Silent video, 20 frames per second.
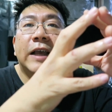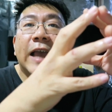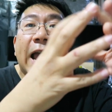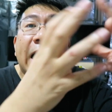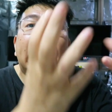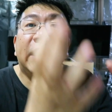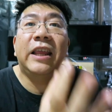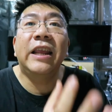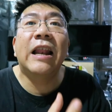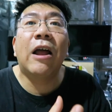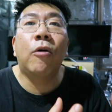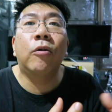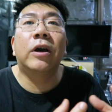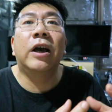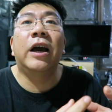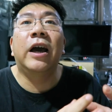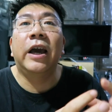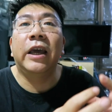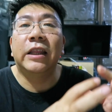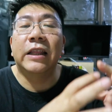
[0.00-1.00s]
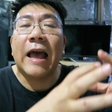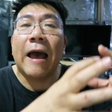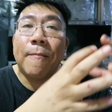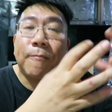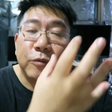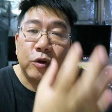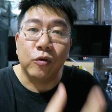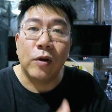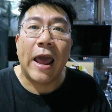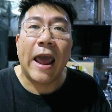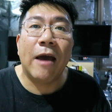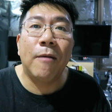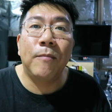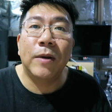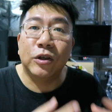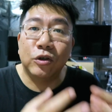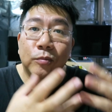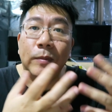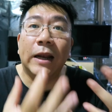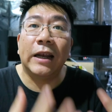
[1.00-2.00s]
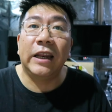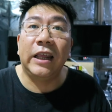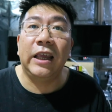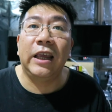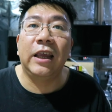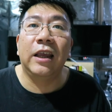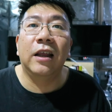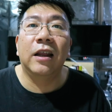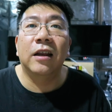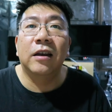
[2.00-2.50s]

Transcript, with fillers: งานที่เราเคยทำอยู่แล้วปัจจุบันนี้